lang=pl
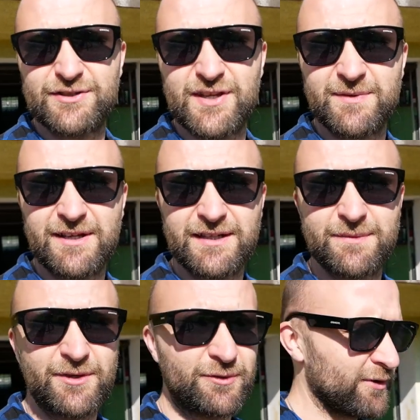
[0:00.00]
dzisiaj mija
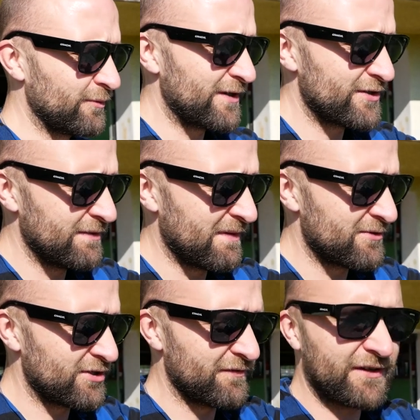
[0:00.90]
termin odbioru paczki, mam
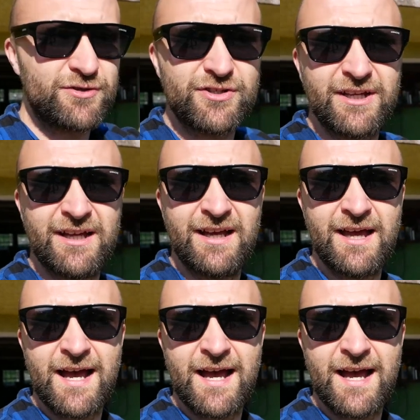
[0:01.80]
jeszcze dwie godziny,